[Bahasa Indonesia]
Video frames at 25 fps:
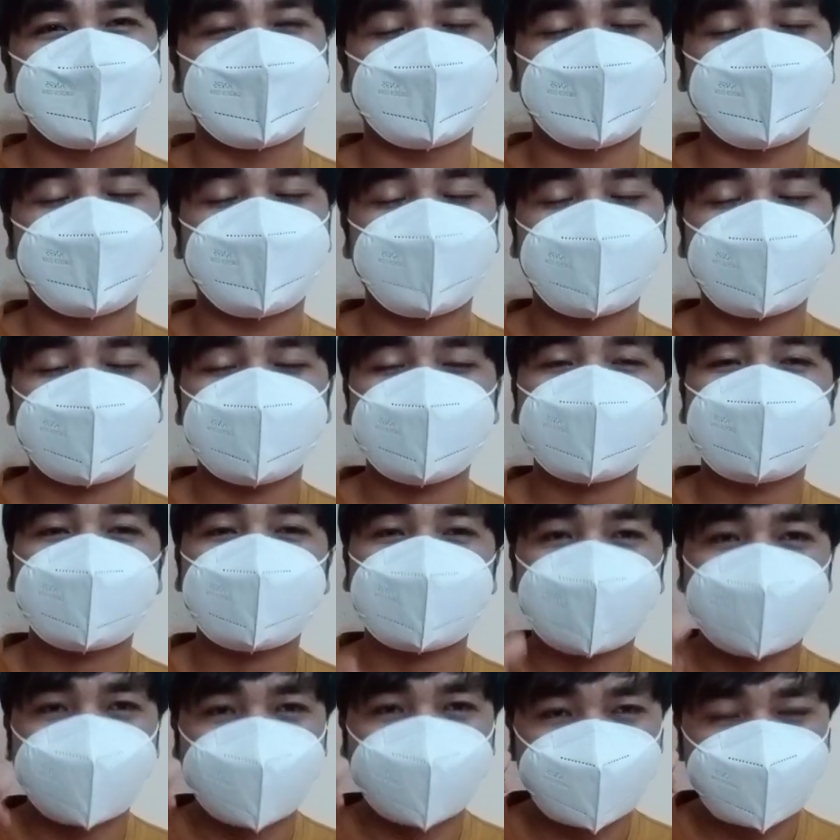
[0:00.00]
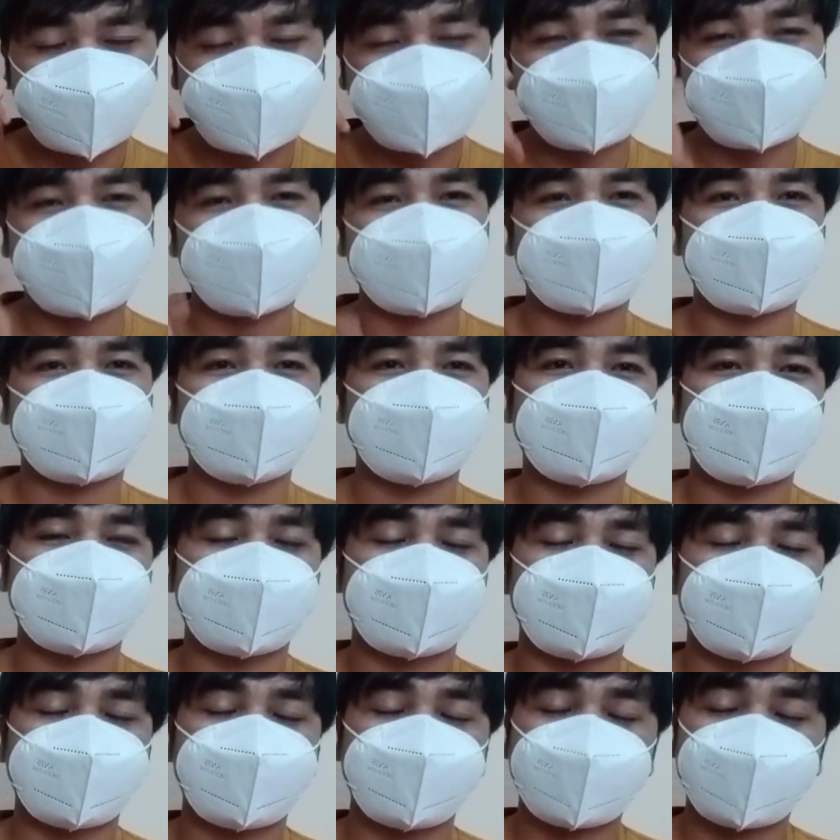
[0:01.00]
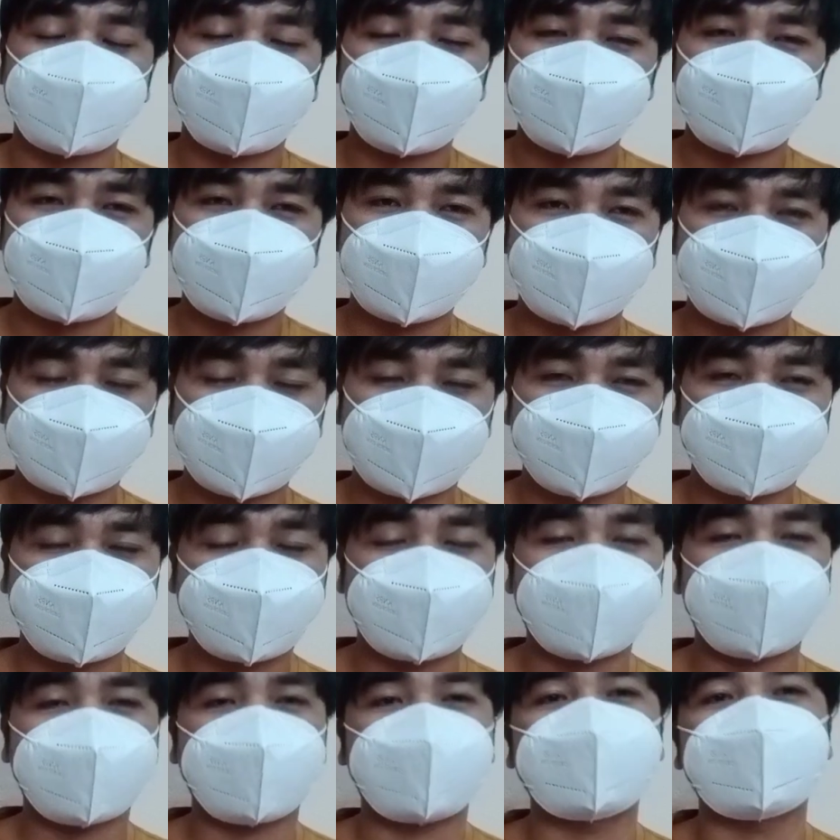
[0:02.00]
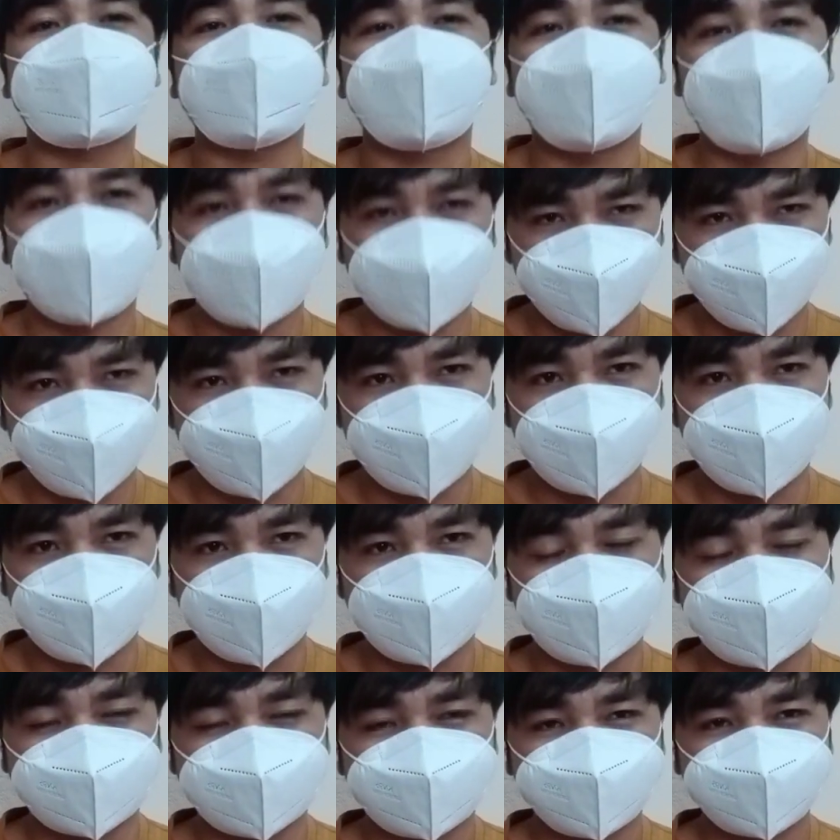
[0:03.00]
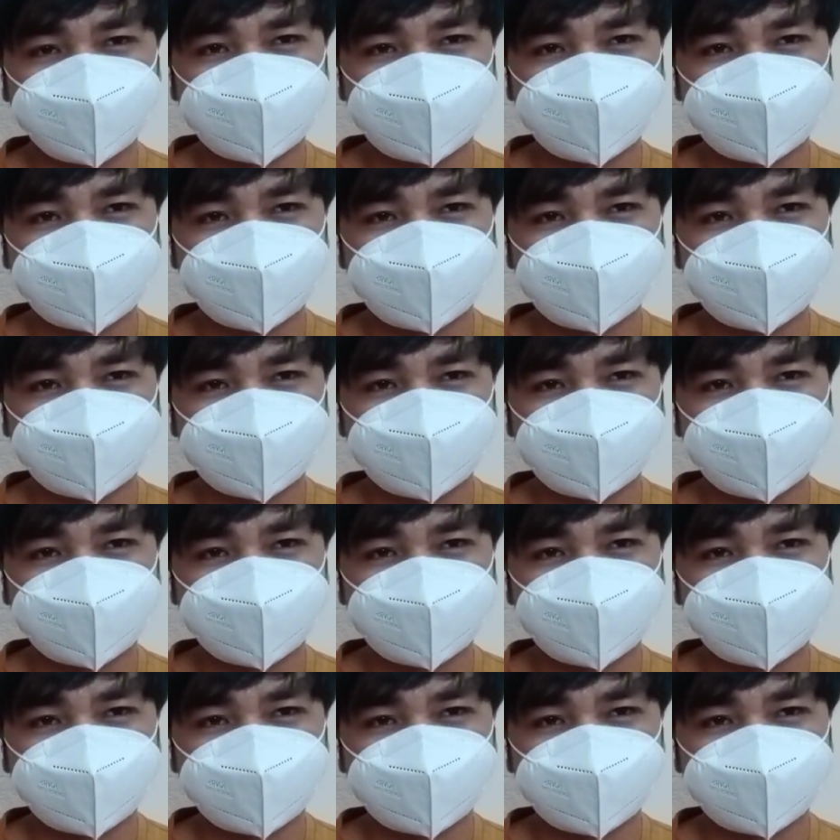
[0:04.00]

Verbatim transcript: Nah, makanya kita harus perhatikan, perlu kita pahami baik-baik.